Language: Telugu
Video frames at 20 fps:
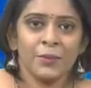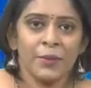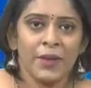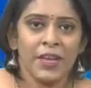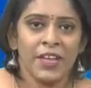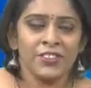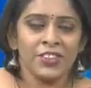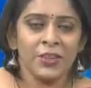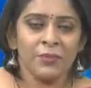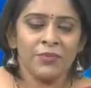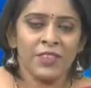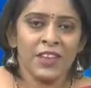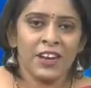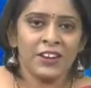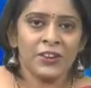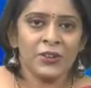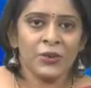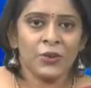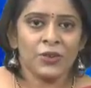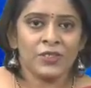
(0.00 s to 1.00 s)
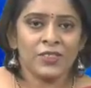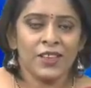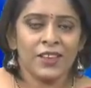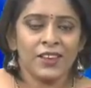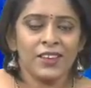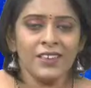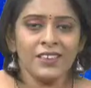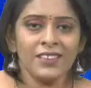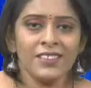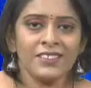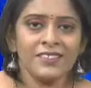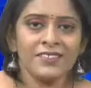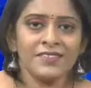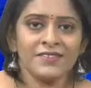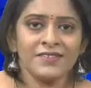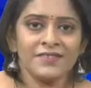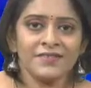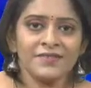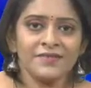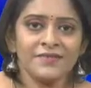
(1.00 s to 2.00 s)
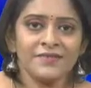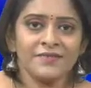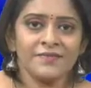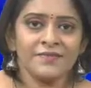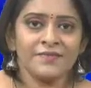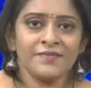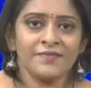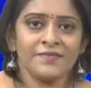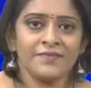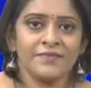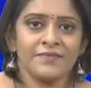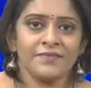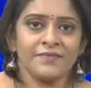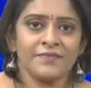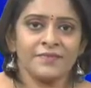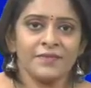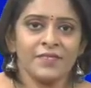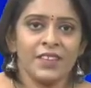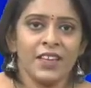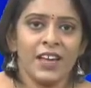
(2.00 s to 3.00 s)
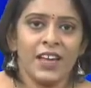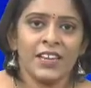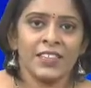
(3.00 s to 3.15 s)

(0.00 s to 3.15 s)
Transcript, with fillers: పేరు చెప్తారండి ఇంకోసారి అనిత అండి